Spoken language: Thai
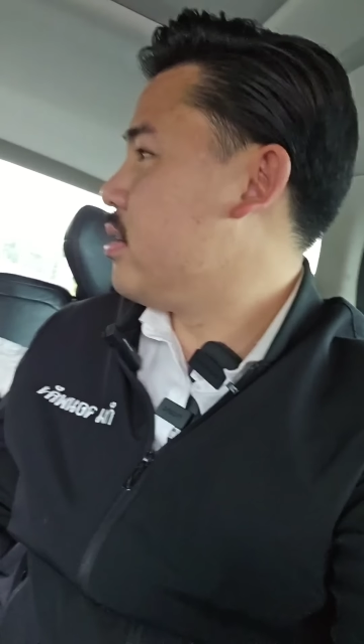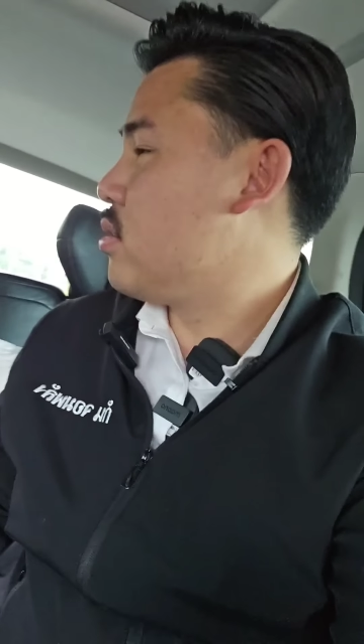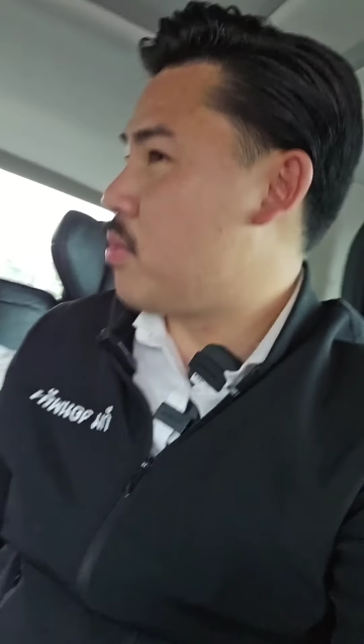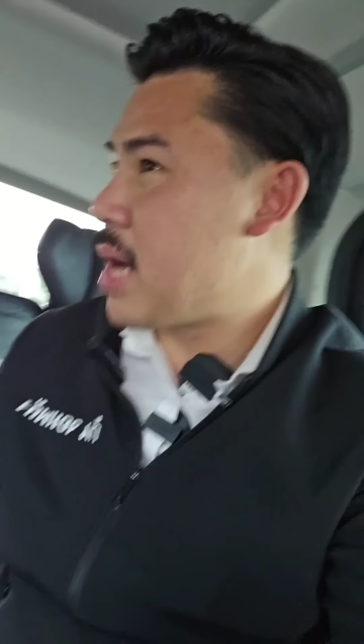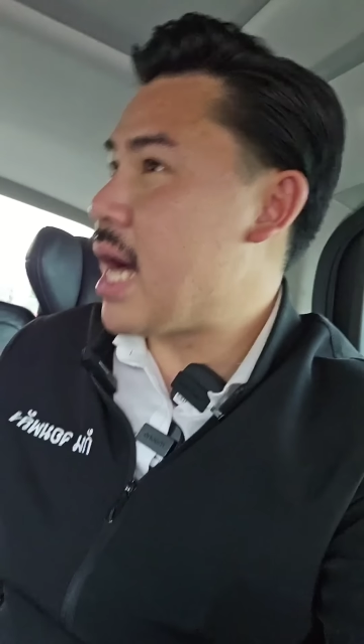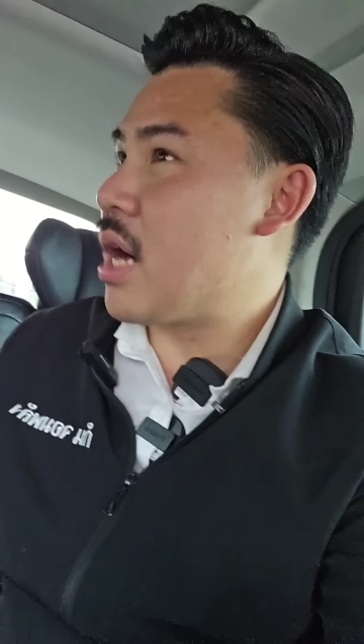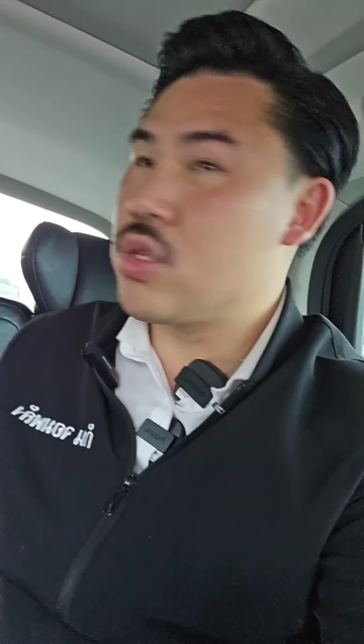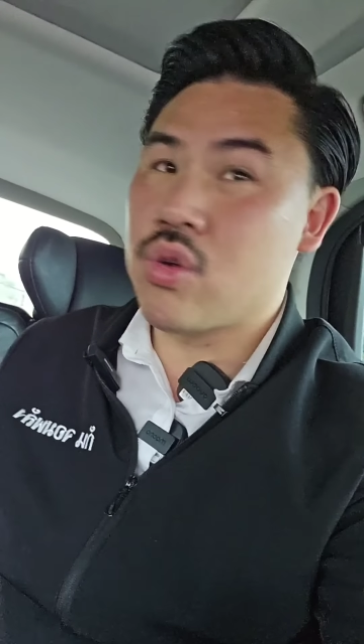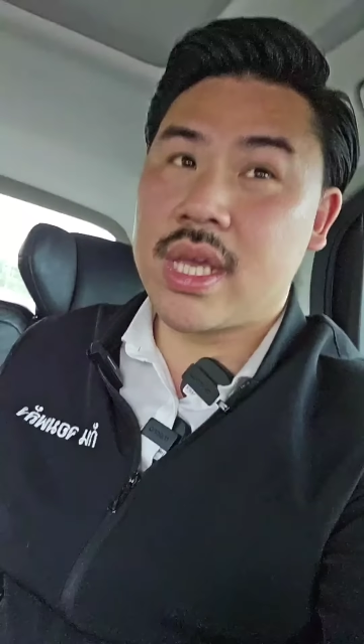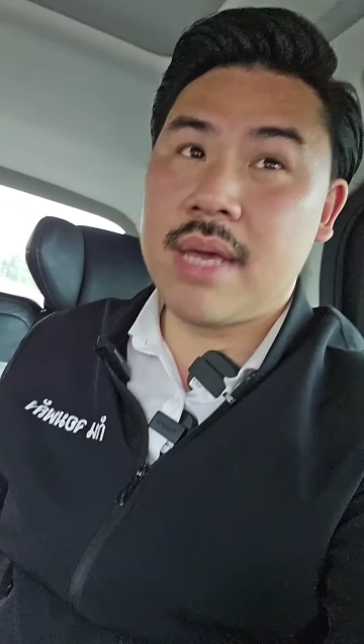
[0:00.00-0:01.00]
ถูกไหมฮะเขา
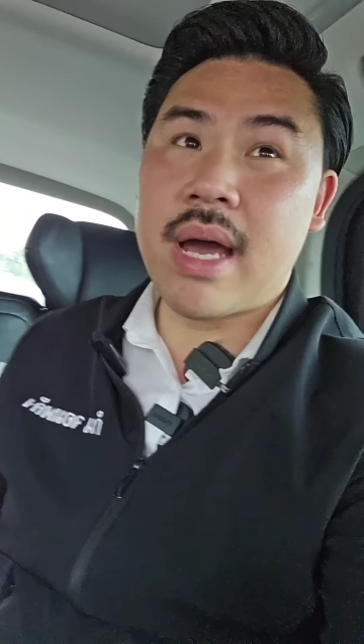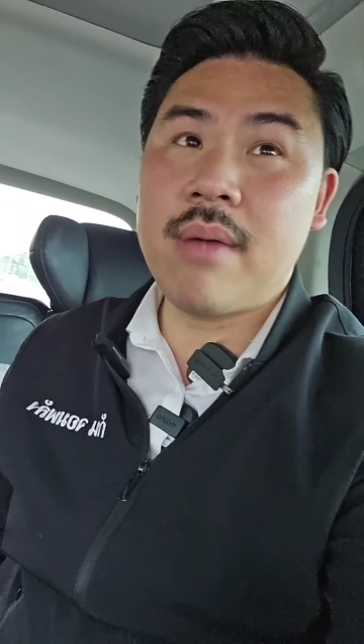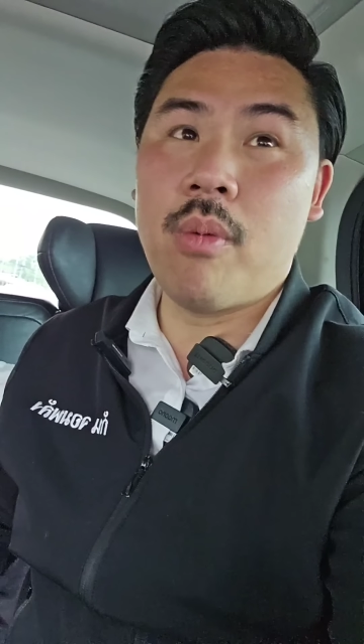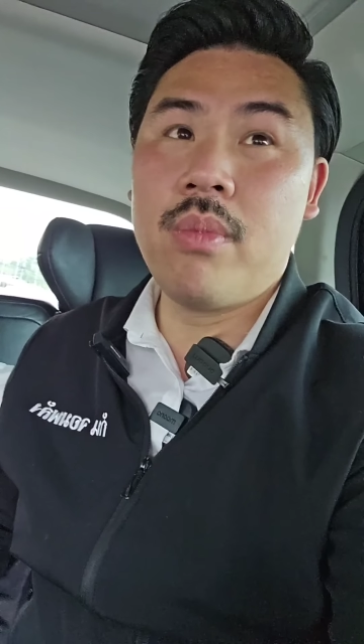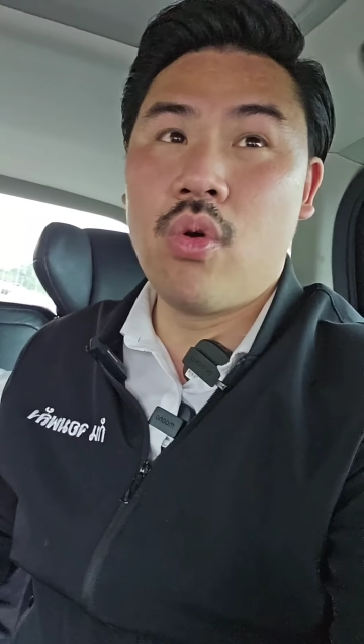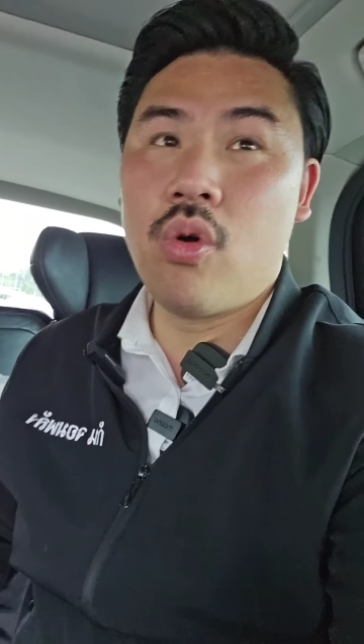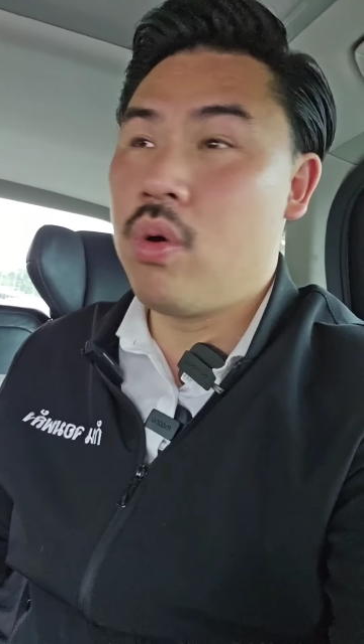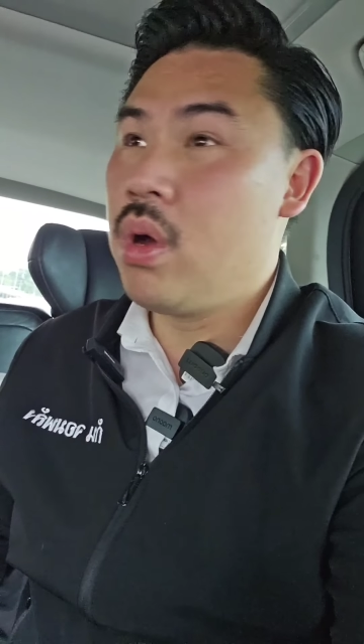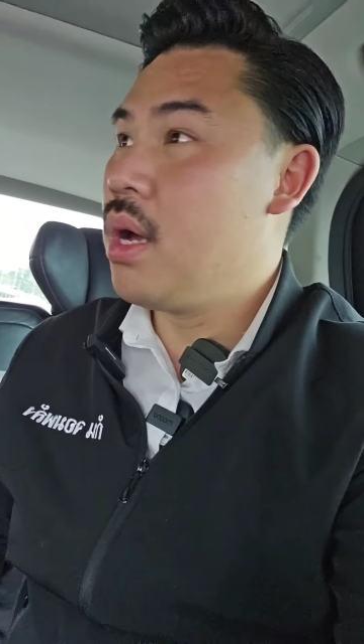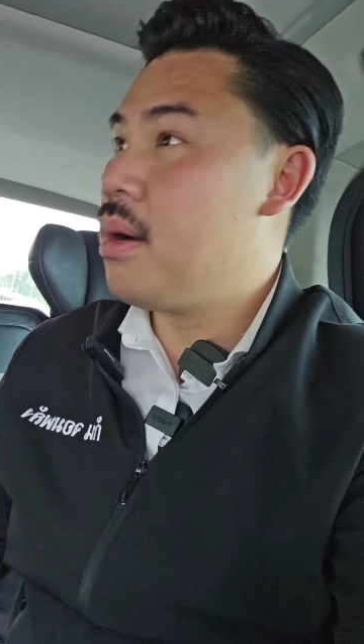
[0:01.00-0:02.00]
ส่งคลิปมาให้ผมดู
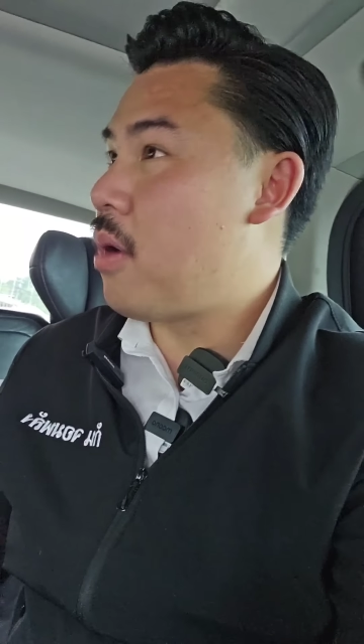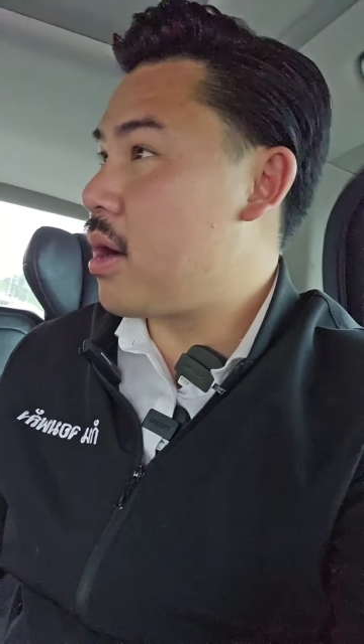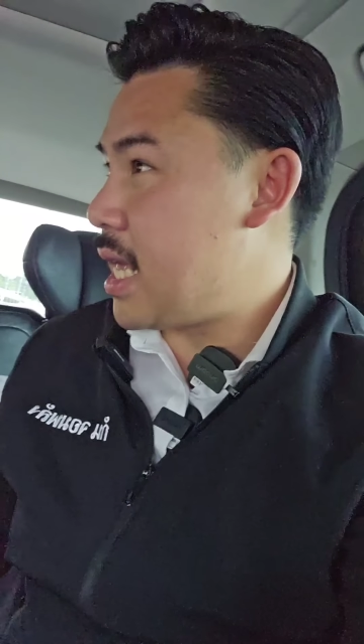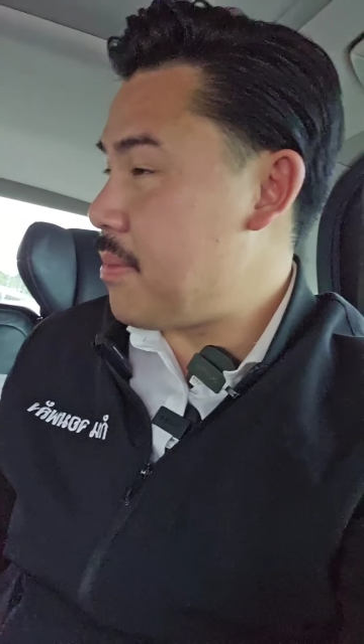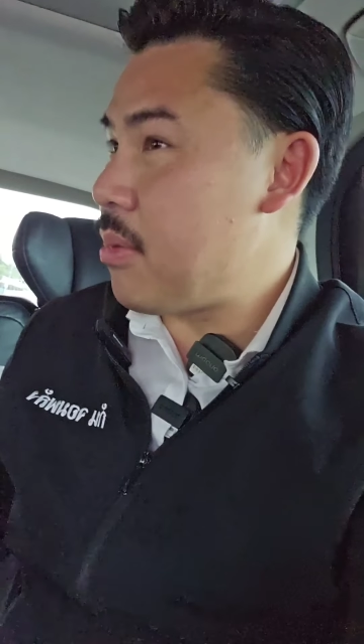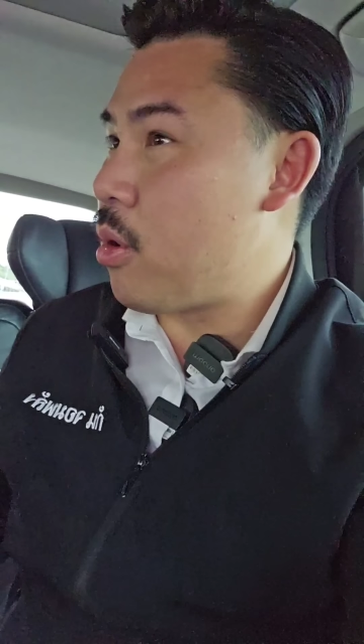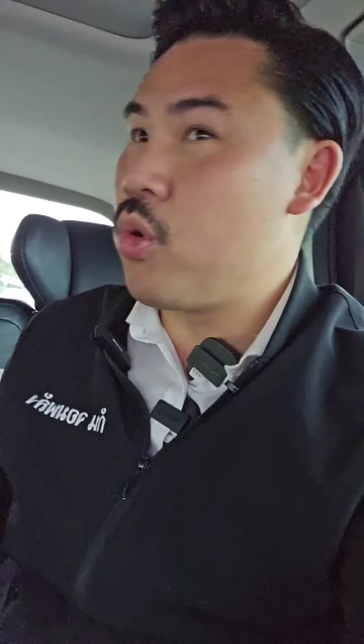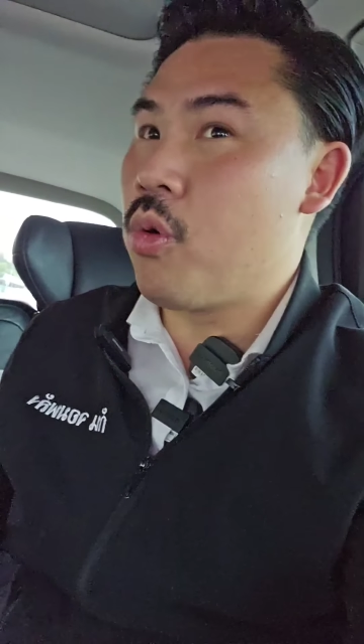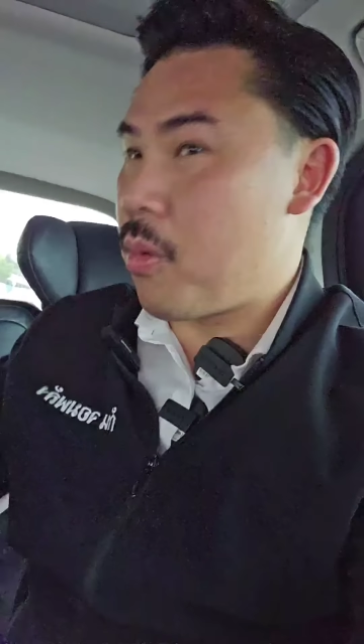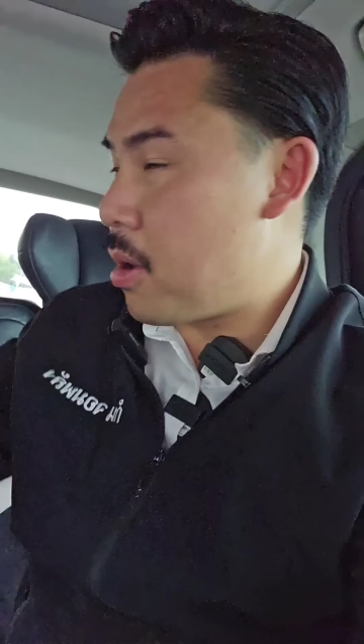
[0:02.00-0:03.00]
พอคลิปมาให้ผม
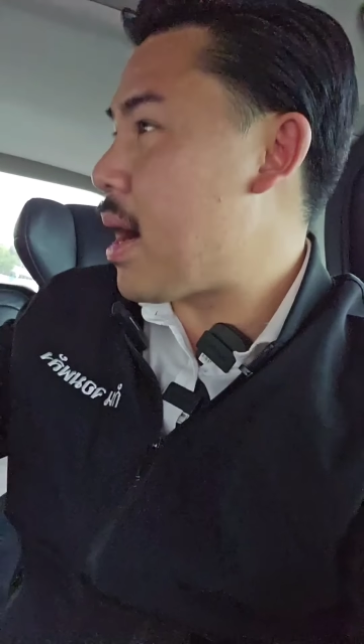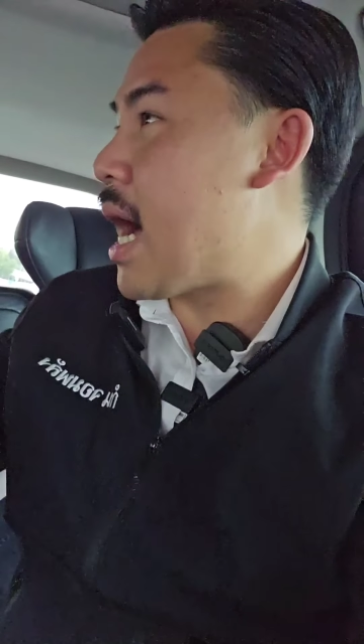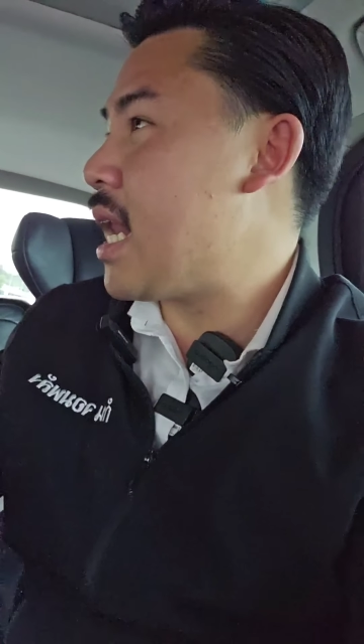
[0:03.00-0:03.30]
ดูผมก็มา